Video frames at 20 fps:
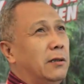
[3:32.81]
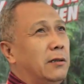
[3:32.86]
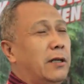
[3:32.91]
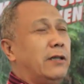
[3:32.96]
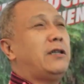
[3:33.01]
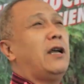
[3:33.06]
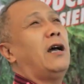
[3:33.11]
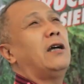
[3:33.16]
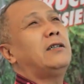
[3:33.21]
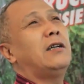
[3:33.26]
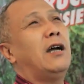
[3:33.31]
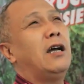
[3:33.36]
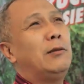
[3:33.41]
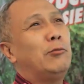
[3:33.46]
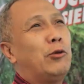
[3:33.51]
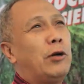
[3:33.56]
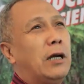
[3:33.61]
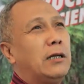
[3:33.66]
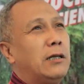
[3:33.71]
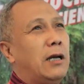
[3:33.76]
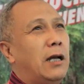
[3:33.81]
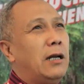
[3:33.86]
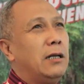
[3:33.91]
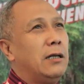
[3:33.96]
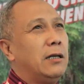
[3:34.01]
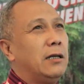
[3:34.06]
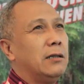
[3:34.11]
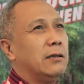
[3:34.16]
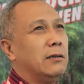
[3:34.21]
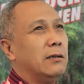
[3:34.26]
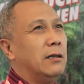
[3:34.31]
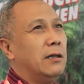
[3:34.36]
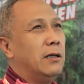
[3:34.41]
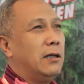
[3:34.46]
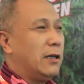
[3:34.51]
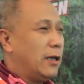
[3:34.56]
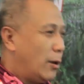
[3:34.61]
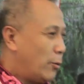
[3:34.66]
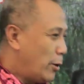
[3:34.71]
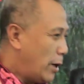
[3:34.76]
Jadi sangat-sangat murah sekali gitu
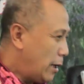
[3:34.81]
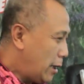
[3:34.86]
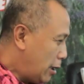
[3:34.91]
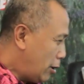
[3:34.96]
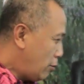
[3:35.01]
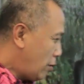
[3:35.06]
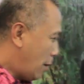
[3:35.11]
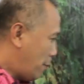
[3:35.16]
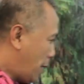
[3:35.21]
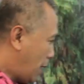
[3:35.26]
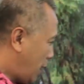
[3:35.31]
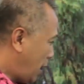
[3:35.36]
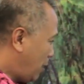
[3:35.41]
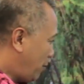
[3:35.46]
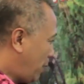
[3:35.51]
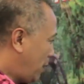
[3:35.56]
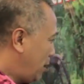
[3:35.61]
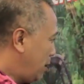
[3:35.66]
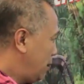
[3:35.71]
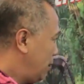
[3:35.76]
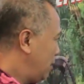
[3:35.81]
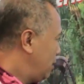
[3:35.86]
kemudian kita juga pakai apa